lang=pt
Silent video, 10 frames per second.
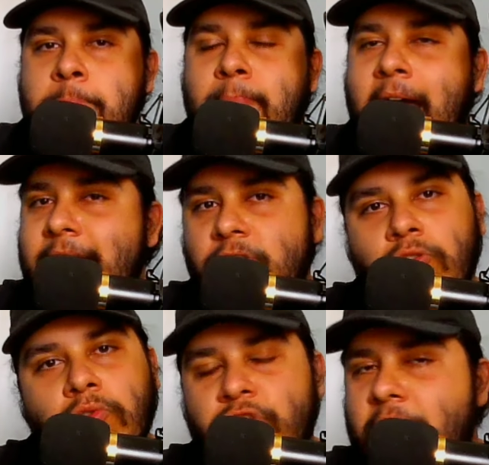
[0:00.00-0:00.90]
Mas,
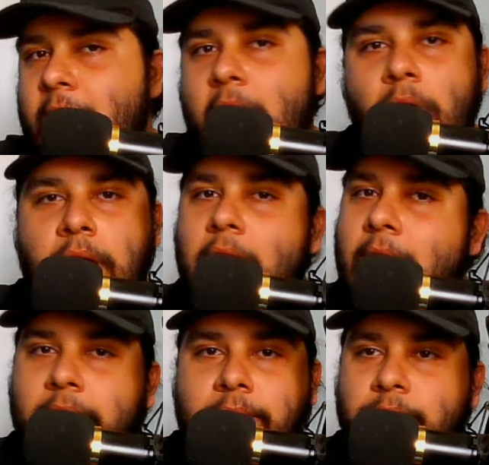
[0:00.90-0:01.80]
no geral,
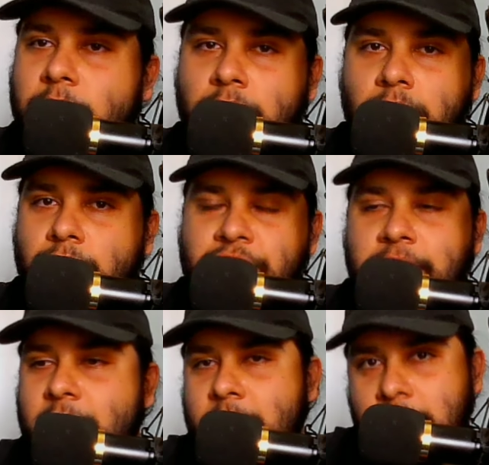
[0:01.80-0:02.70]
cara, o
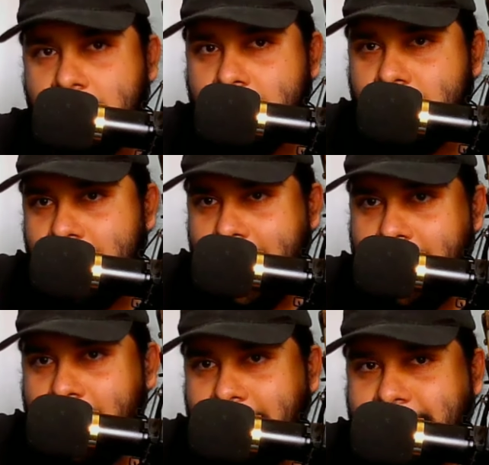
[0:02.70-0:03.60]
Tim Duncan
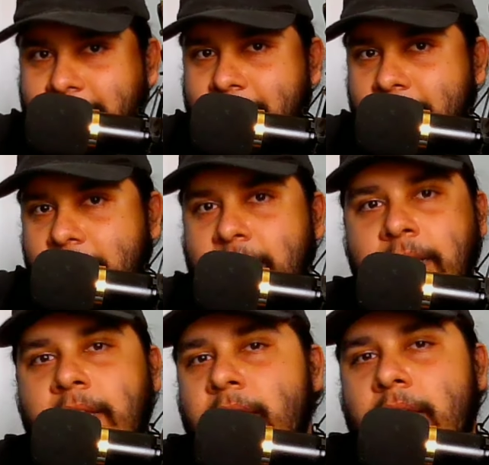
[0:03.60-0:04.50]
era a estrela
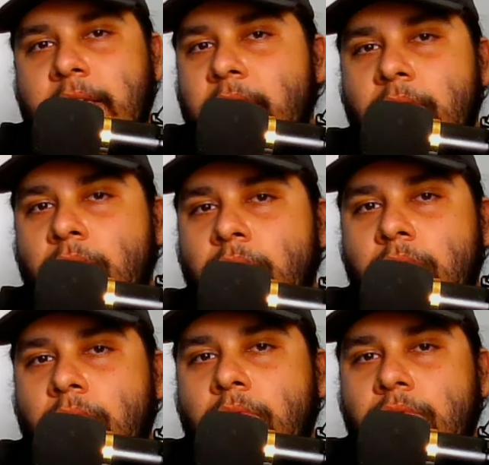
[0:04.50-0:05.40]
e
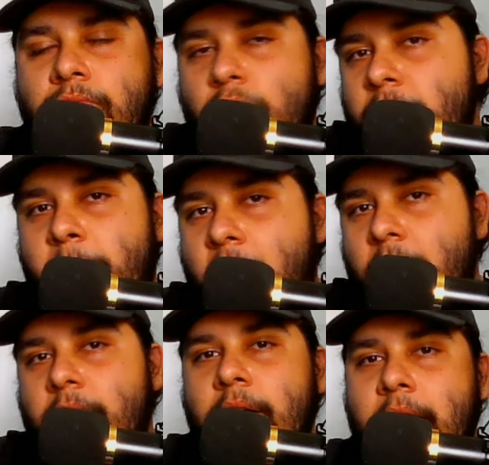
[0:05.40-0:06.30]
o Tony
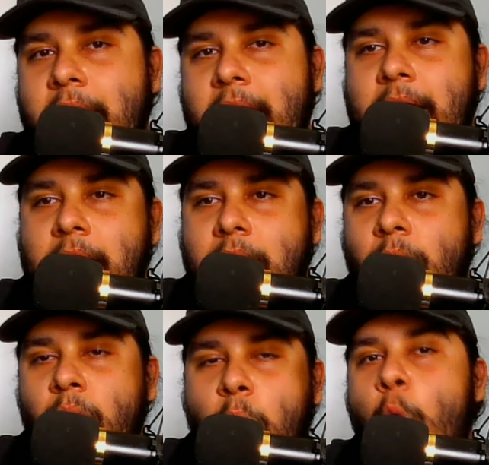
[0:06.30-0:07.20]
Parker era
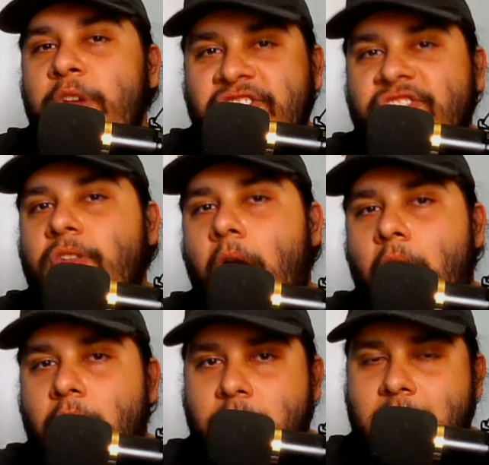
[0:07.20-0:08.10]
o
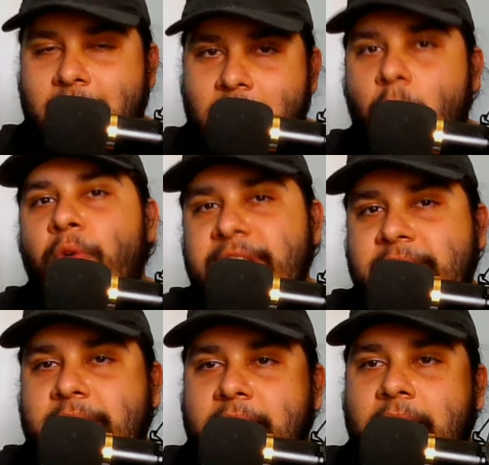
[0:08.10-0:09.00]
co-star, era a
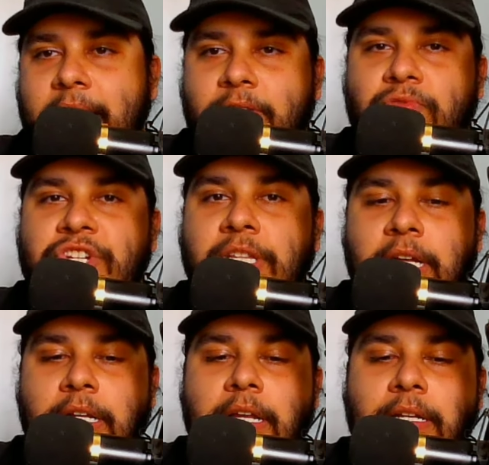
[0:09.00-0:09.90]
co-estrela ali do Tim
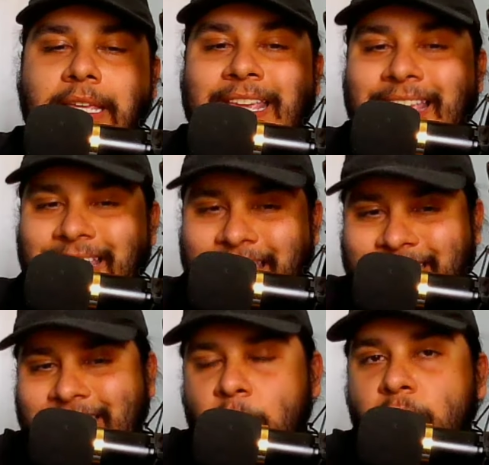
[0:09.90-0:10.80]
Duncan. E
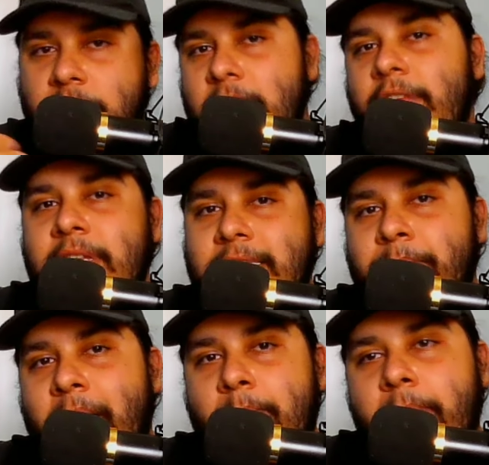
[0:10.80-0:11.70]
executando esse
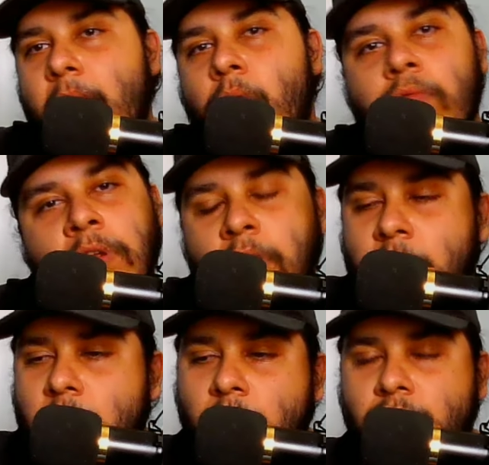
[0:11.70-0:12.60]
papel,
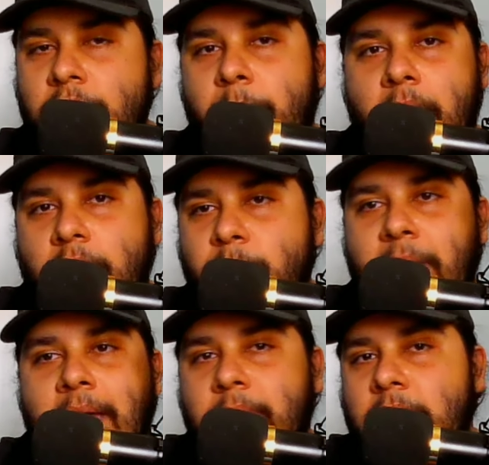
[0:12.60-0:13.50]
o Tony Parker,
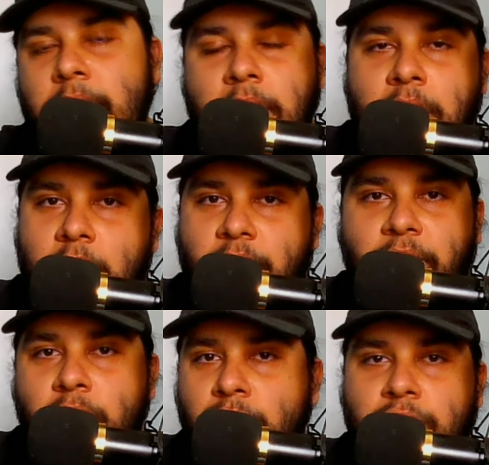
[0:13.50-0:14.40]
para mim,
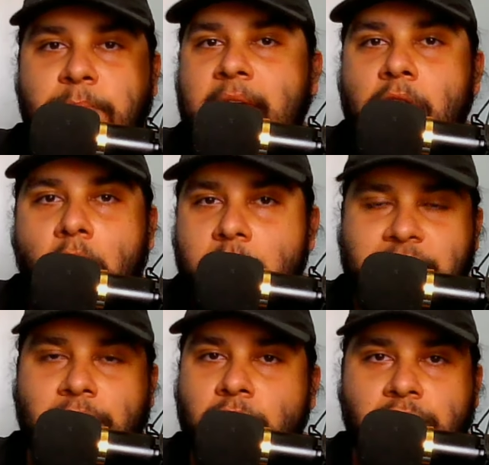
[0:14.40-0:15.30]
foi um dos
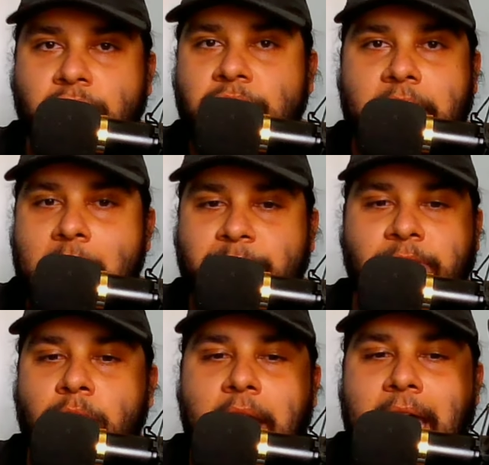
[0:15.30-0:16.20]
melhores de todos os
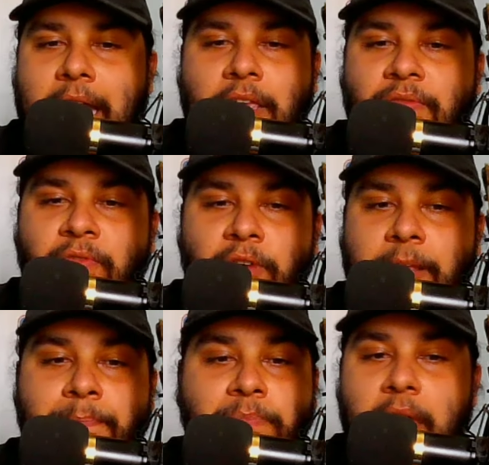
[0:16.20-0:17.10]
tempos. É um cara que
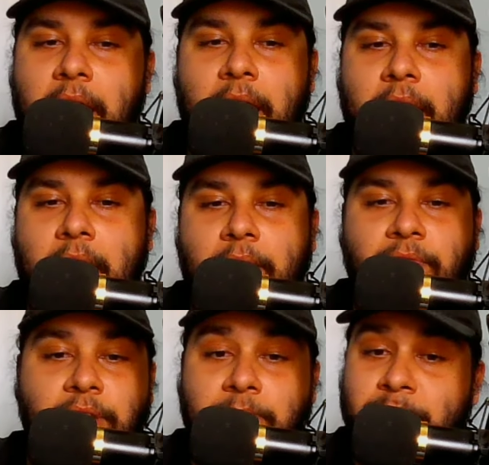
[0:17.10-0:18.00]
foi, é,
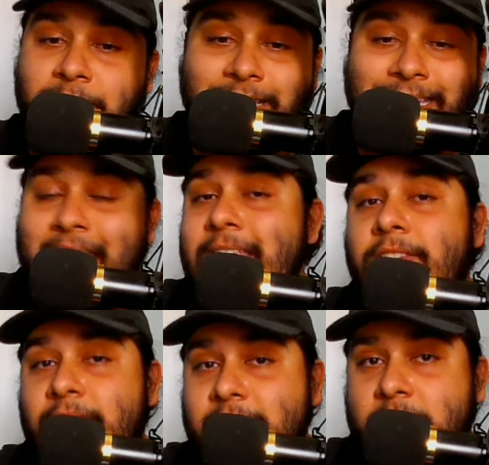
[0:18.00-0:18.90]
foi
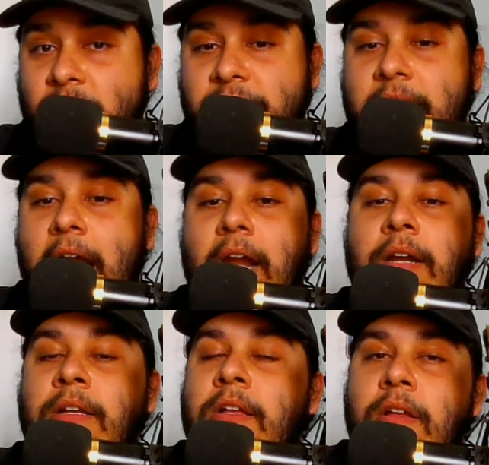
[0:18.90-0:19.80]
seis vezes
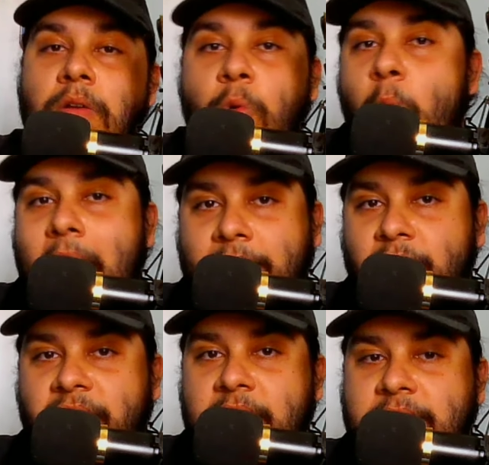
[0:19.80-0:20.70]
All-Star,
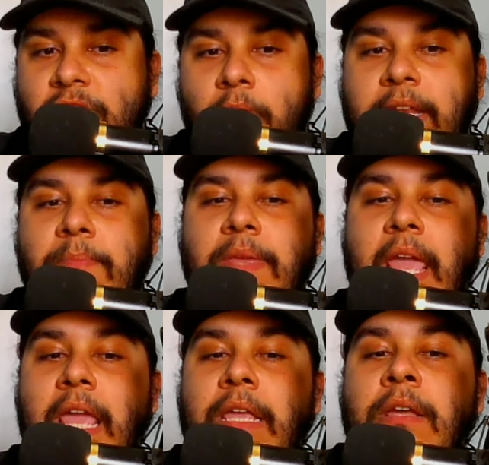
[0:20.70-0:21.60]
quatro vezes
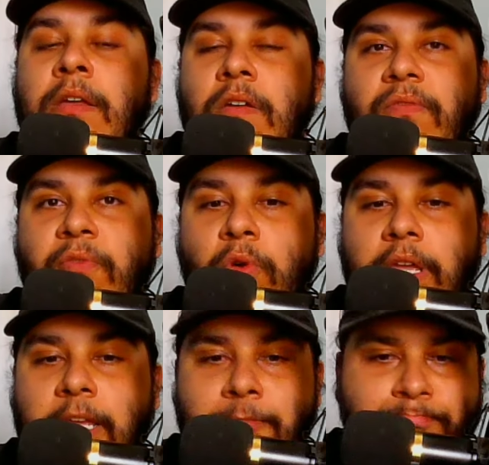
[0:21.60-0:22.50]
All-NBA, foi